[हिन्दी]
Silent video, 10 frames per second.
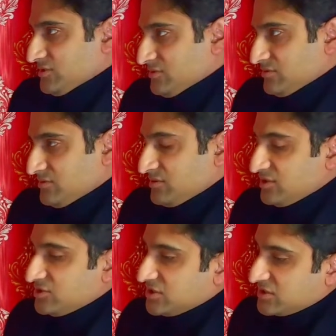है कि
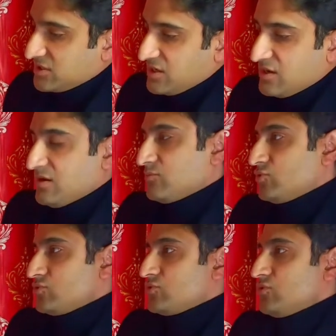जितना हम
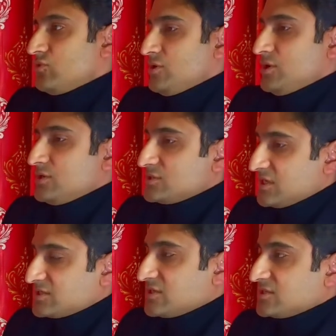खुद को
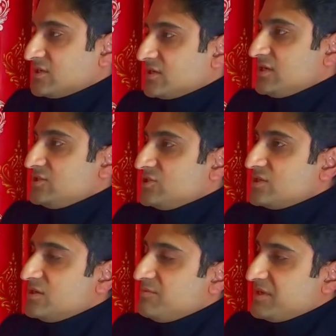स्ट्रेच कर सके
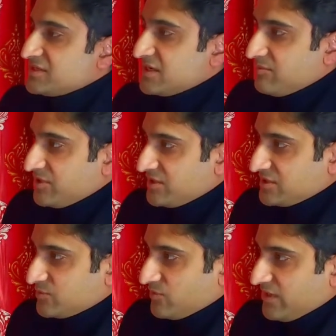जितनी बेसिक
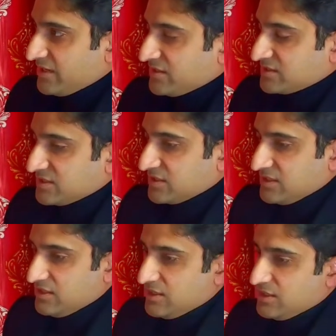एमिनिटीज़ प्रोवाइड कर
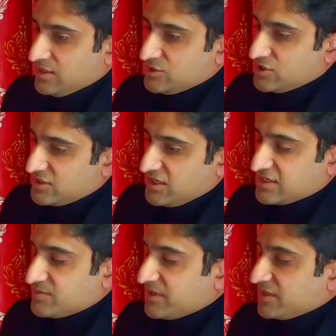सके जितनी
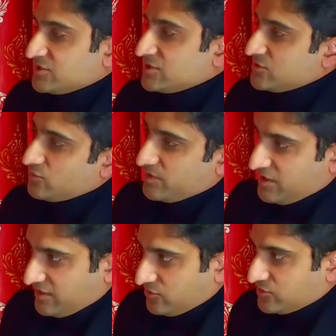एक्सपेक्टेशन से उन पर
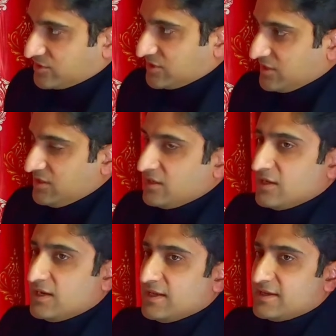खरा उतर सके
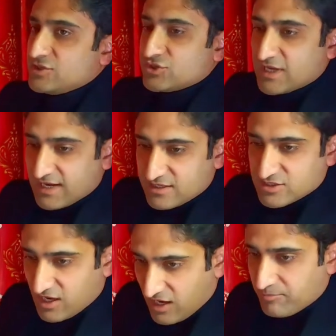लेकिन चैलेंज
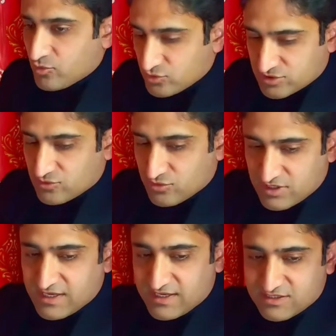आपको ज़रूरी
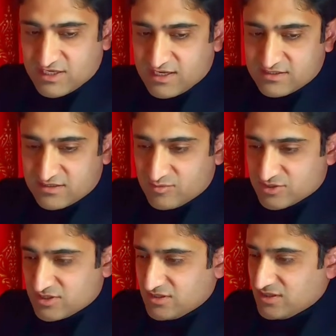है ये चैलेंज
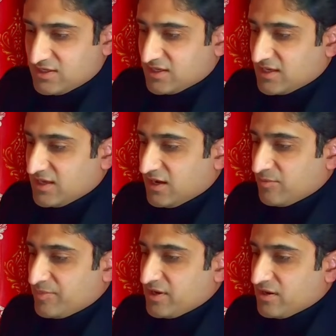समझना कि यहाँ
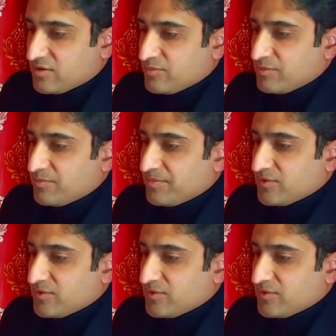पे अर्बन